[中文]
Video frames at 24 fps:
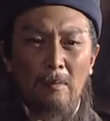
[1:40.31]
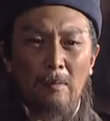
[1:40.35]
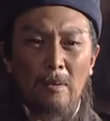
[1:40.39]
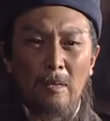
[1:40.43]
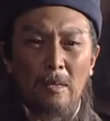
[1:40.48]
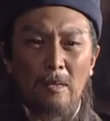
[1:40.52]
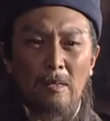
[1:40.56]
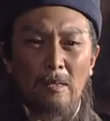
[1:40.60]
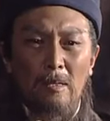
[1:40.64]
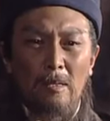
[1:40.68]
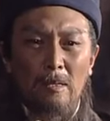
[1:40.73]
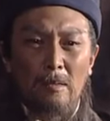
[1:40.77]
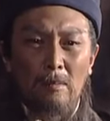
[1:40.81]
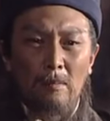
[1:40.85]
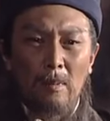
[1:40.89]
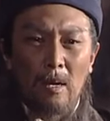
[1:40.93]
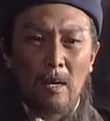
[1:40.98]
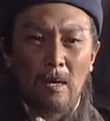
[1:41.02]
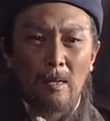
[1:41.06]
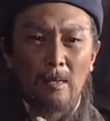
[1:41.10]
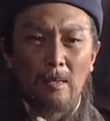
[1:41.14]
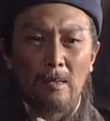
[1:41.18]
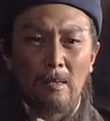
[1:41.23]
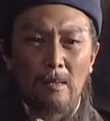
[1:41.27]
为司
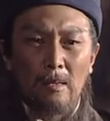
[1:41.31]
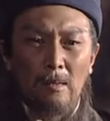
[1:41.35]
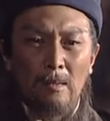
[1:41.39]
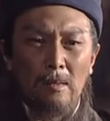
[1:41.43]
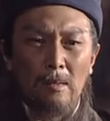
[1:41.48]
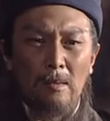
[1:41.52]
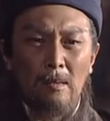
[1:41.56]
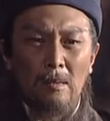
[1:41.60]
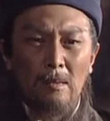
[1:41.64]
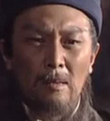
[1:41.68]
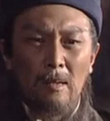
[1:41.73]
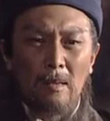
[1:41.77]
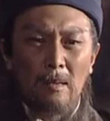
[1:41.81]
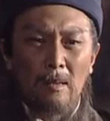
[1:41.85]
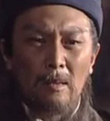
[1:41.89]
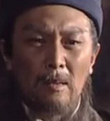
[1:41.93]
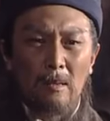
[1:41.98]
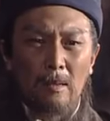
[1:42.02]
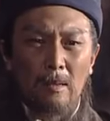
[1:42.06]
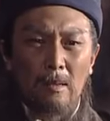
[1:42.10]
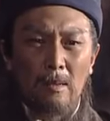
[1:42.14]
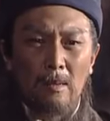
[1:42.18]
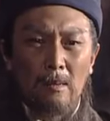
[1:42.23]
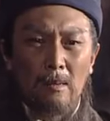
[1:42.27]
马懿一人而